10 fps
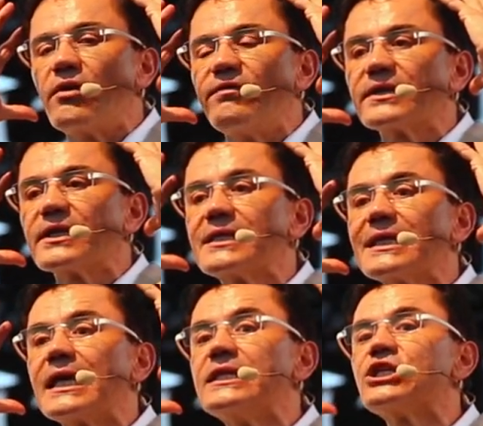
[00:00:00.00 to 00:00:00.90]
kafatası
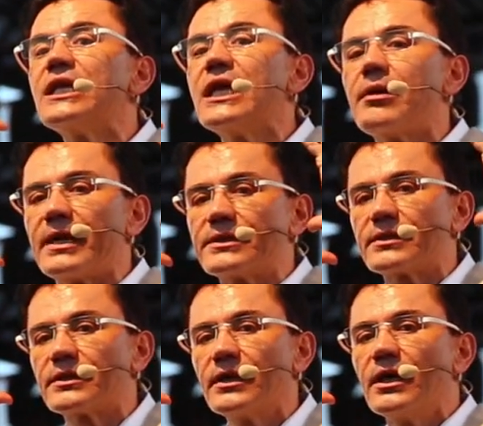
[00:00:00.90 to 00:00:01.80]
genişleyemez.
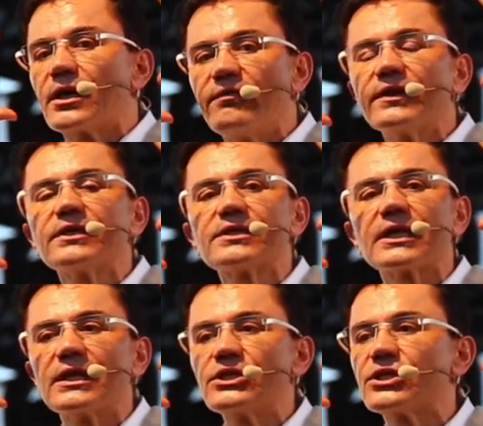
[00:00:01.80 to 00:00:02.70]
Kafatası
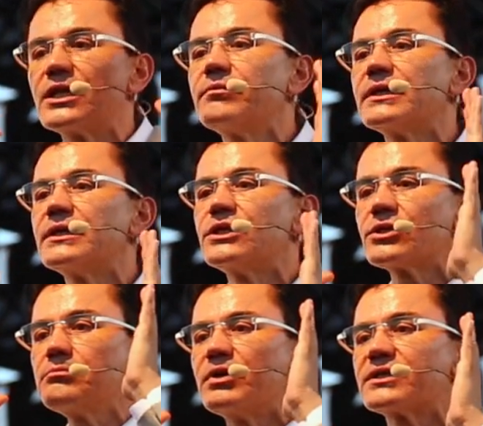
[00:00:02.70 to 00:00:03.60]
genişleyemediği
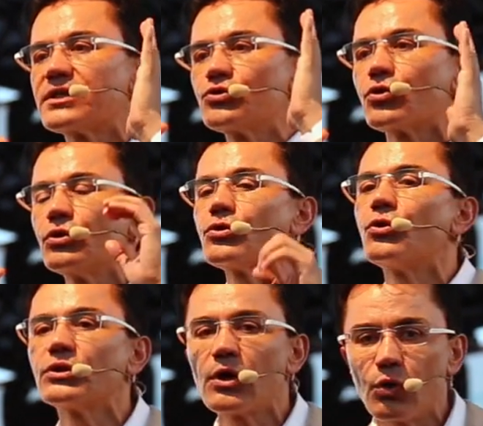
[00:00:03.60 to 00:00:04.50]
için basınç olur.
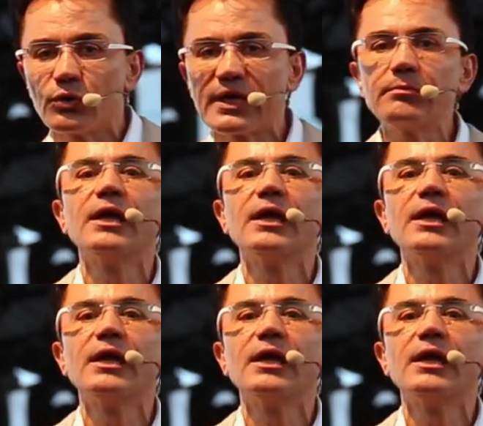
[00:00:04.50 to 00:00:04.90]
O da ödem